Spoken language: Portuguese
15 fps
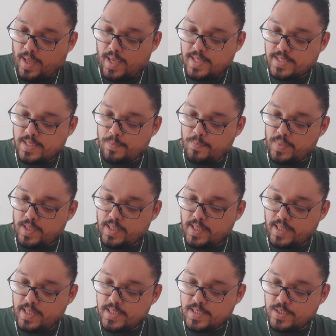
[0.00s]
Essa
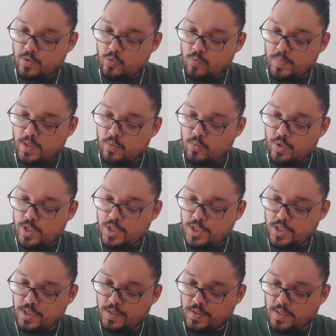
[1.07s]
planta cresceu numa
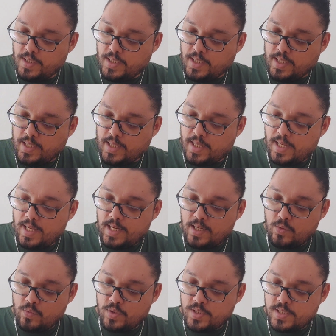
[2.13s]
noite e na
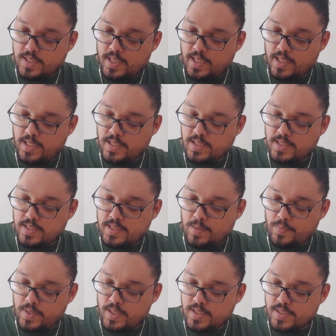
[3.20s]
noite seguinte
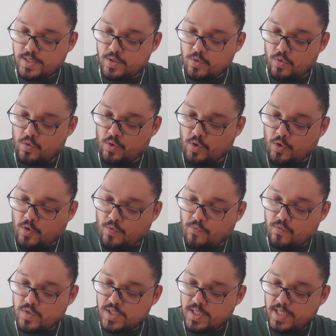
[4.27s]
desapareceu.
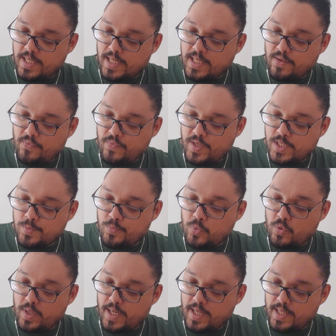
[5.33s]
Você nada fez
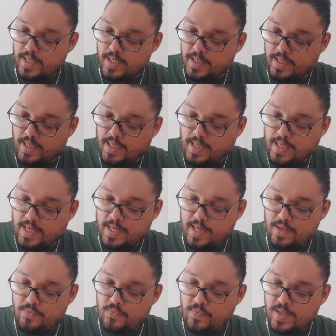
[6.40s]
por ela,
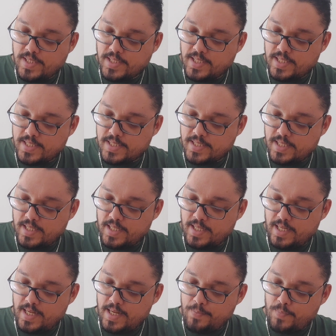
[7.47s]
nem fez
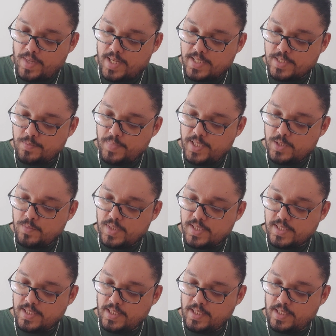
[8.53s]
crescer, mas mesmo
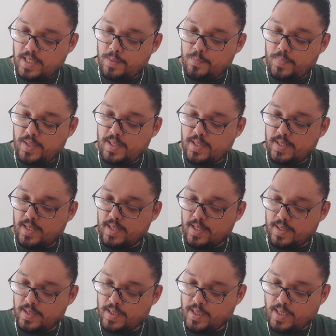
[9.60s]
assim tem pena
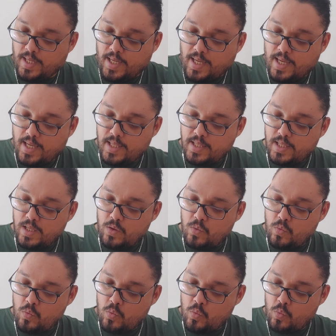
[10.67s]
dela.
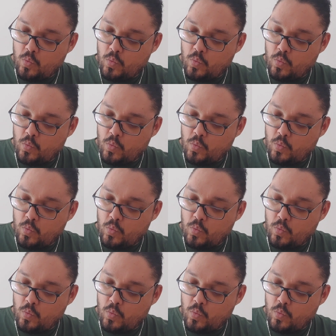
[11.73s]
Então